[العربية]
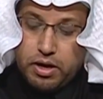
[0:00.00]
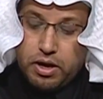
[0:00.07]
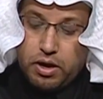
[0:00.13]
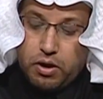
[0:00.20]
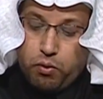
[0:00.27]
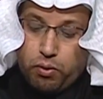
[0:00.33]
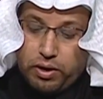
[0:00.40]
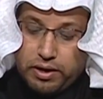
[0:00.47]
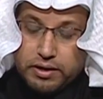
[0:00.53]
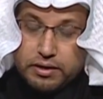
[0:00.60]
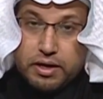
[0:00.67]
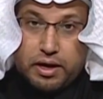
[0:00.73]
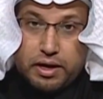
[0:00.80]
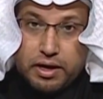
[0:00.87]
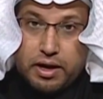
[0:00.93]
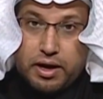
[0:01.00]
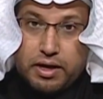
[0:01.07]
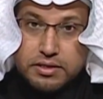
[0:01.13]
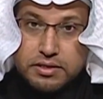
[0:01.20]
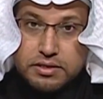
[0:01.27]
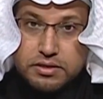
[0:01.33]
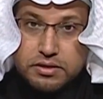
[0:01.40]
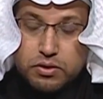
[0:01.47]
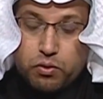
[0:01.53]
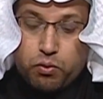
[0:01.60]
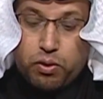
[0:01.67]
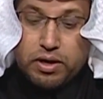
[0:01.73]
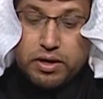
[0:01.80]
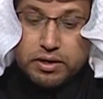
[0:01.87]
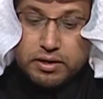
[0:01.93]
والقطاع الخاص
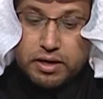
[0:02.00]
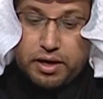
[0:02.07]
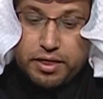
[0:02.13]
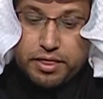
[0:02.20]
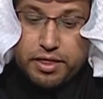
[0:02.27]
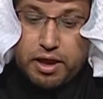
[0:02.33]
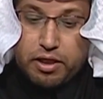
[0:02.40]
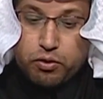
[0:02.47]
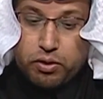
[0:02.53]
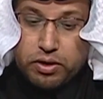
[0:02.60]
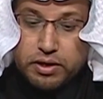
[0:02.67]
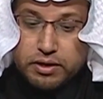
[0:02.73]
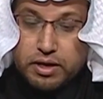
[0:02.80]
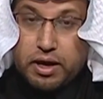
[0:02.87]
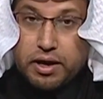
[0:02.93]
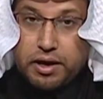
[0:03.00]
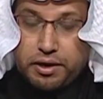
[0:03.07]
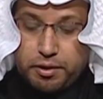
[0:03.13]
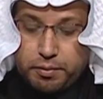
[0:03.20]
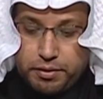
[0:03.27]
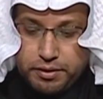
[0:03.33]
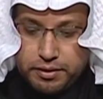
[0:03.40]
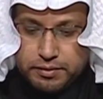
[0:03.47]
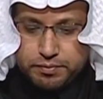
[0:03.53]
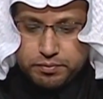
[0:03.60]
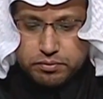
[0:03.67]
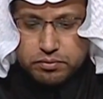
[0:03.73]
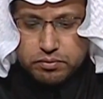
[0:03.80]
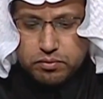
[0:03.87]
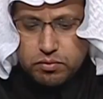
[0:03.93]
والقطاع الثالث هو القطاع غير الربحي
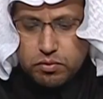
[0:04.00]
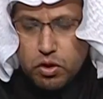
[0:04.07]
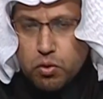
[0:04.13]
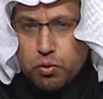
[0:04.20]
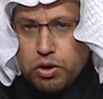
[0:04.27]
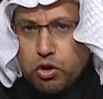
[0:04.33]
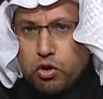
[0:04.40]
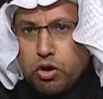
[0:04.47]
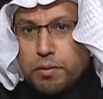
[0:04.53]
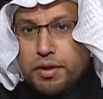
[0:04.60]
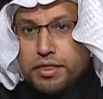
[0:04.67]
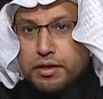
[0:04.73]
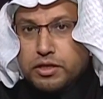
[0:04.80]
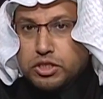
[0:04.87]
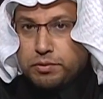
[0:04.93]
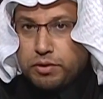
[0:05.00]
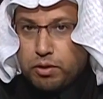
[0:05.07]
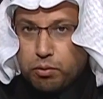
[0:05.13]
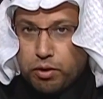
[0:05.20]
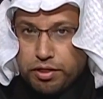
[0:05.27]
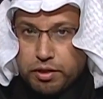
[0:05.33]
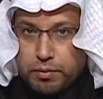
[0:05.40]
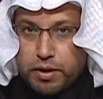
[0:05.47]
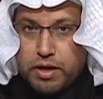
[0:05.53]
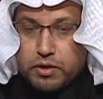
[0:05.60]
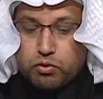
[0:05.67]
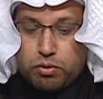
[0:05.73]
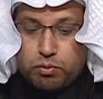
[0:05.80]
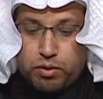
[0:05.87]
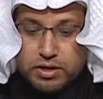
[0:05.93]
واللي هو يمثل جميع المنظمات
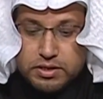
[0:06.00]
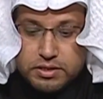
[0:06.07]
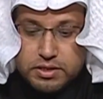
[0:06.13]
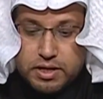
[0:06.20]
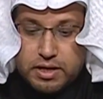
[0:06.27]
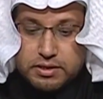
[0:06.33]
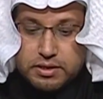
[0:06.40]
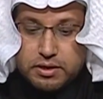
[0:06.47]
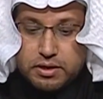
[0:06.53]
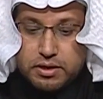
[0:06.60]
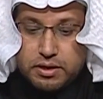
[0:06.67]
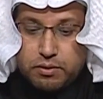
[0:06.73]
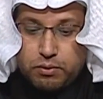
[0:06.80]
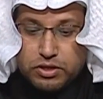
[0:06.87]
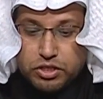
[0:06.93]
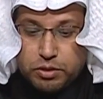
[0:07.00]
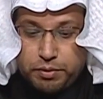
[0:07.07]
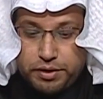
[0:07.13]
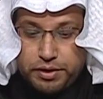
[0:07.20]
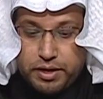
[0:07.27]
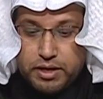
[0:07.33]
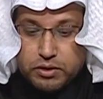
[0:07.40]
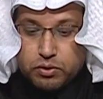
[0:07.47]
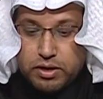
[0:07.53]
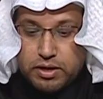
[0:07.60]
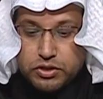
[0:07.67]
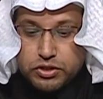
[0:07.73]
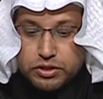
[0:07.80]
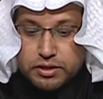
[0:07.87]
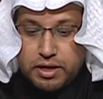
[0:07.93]
والمؤسسات والجمعيات
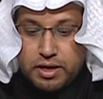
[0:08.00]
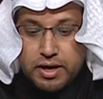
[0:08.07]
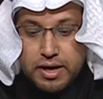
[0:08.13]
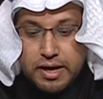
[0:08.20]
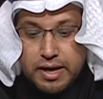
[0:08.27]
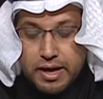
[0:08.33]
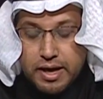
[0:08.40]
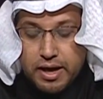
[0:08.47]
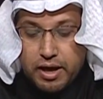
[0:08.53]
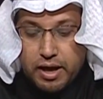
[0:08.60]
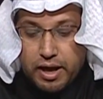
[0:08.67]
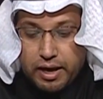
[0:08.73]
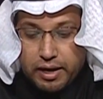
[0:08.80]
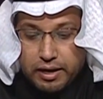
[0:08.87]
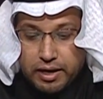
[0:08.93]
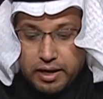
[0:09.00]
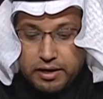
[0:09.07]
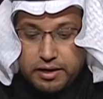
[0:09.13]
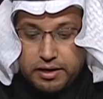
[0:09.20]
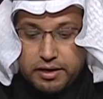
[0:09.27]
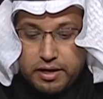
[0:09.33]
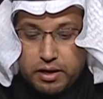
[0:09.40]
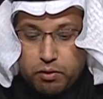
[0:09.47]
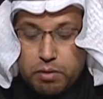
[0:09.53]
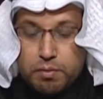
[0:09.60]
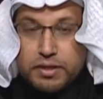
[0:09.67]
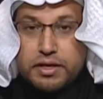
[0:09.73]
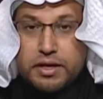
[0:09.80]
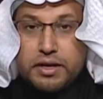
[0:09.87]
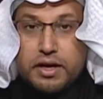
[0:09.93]
والأنشطة الخيرية
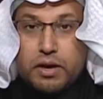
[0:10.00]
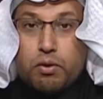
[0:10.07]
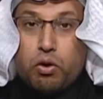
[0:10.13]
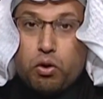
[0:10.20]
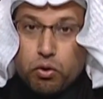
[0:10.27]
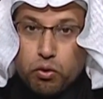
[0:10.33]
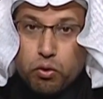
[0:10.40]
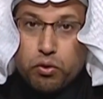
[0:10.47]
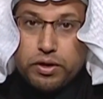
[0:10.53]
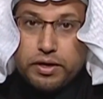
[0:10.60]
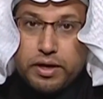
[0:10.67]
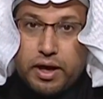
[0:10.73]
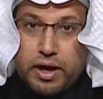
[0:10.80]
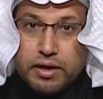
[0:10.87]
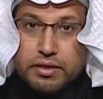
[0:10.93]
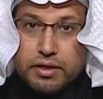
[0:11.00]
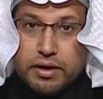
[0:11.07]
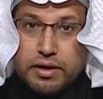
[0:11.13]
والمدنية والحقوقية أيضا